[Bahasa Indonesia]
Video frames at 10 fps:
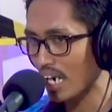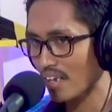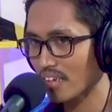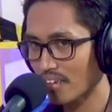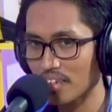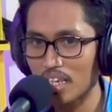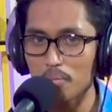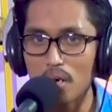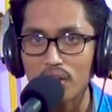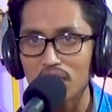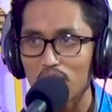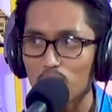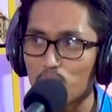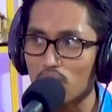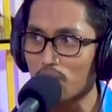merasa Sela bahwa ini
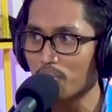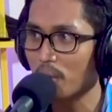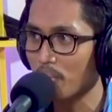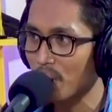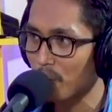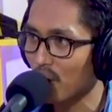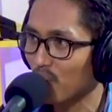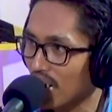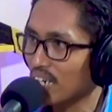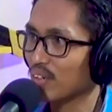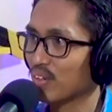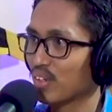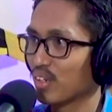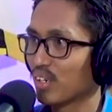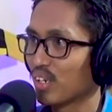lagu Bugis mirip-mirip lagu dangdut?